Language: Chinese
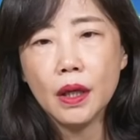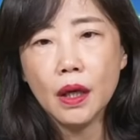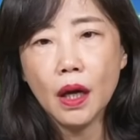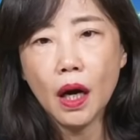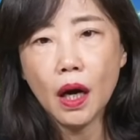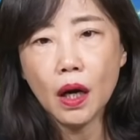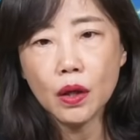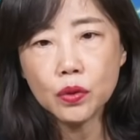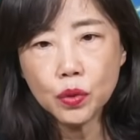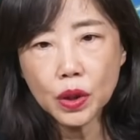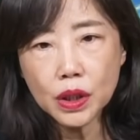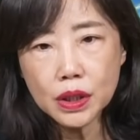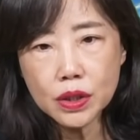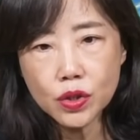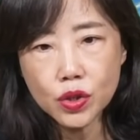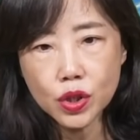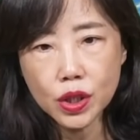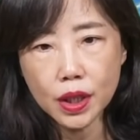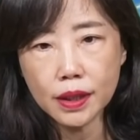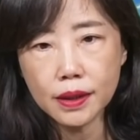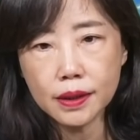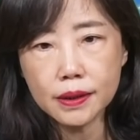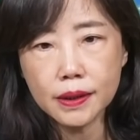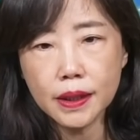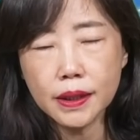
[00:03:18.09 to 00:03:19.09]
好对
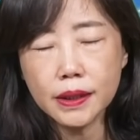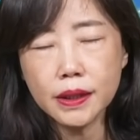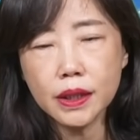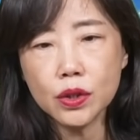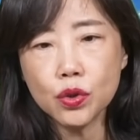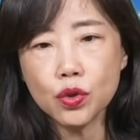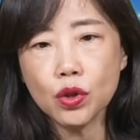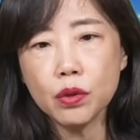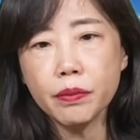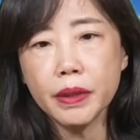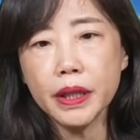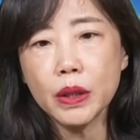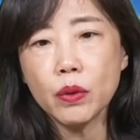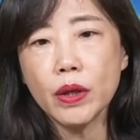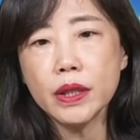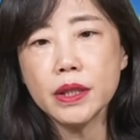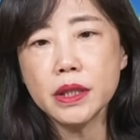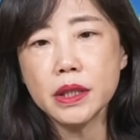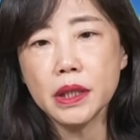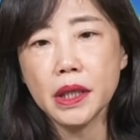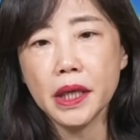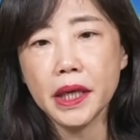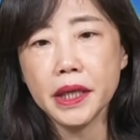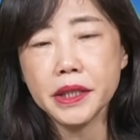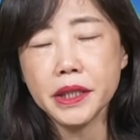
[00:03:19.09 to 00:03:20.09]
整个的中美关
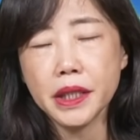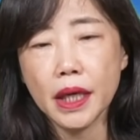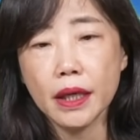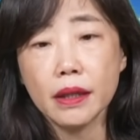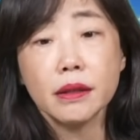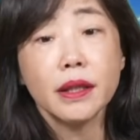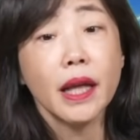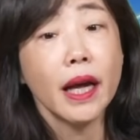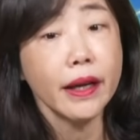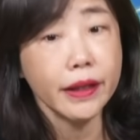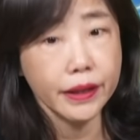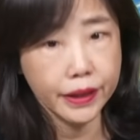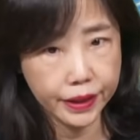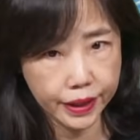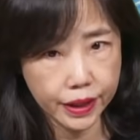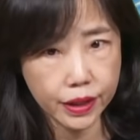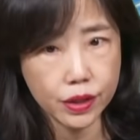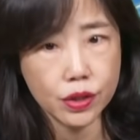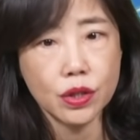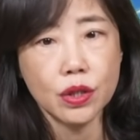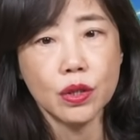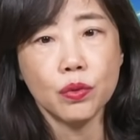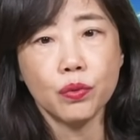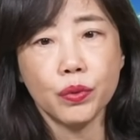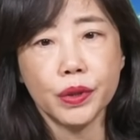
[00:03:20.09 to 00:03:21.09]
系来讲，它
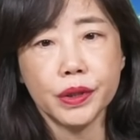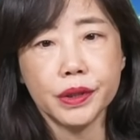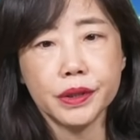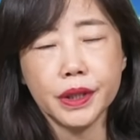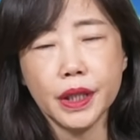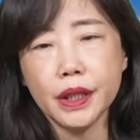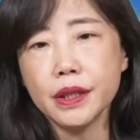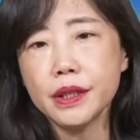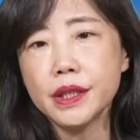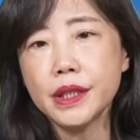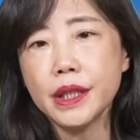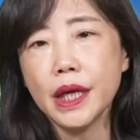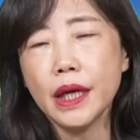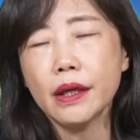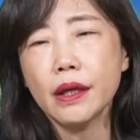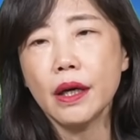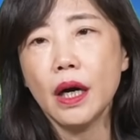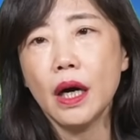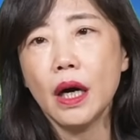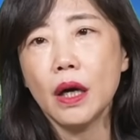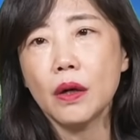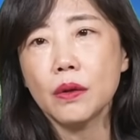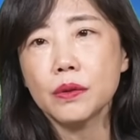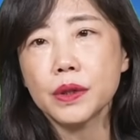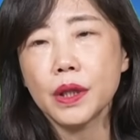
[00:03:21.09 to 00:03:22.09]
也是稳定向
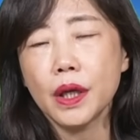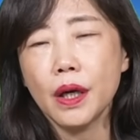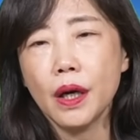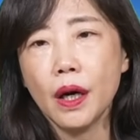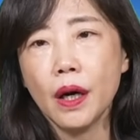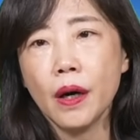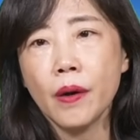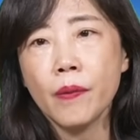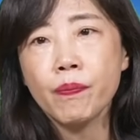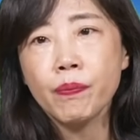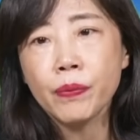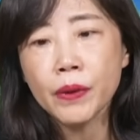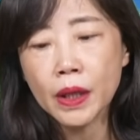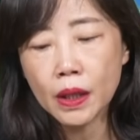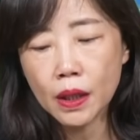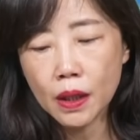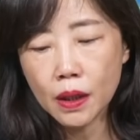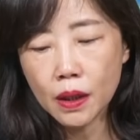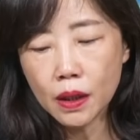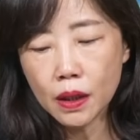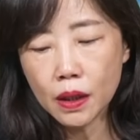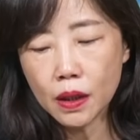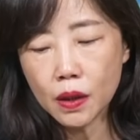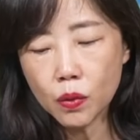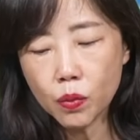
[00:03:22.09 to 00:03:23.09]
好的哈，
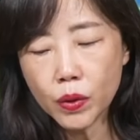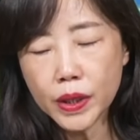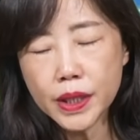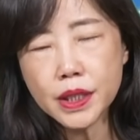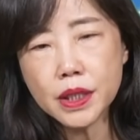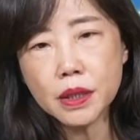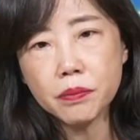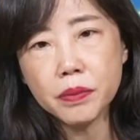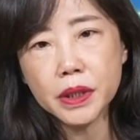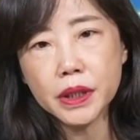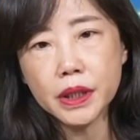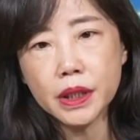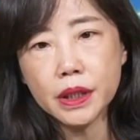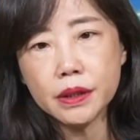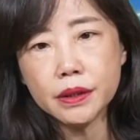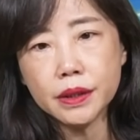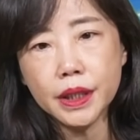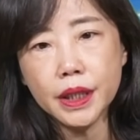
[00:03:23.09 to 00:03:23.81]
呃，为什么呢？